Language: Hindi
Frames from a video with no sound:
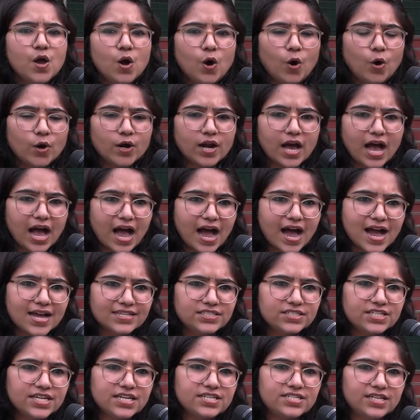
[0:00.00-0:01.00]
और
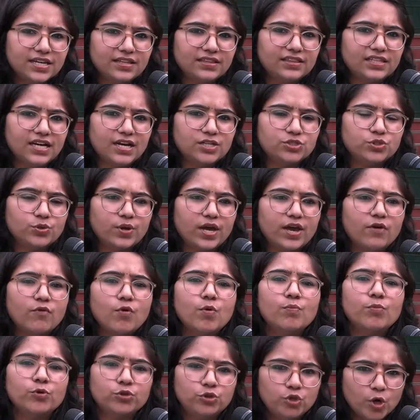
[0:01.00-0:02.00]
आज की जनता जो है वो
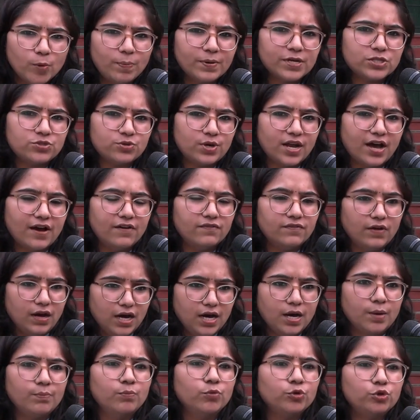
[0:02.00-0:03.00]
मुद्दों पर
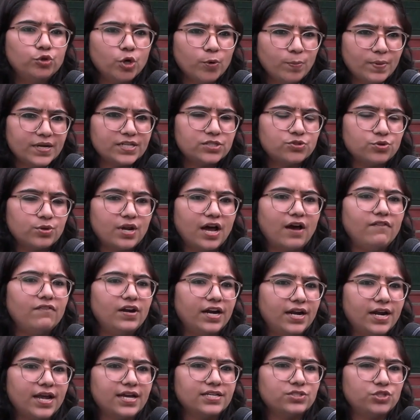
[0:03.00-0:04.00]
चुनाव मुद्दों पर चुनाव
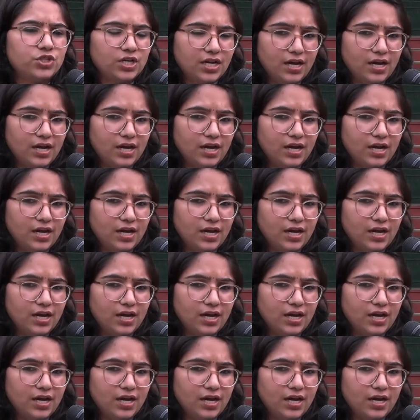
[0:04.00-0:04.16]
लड़ना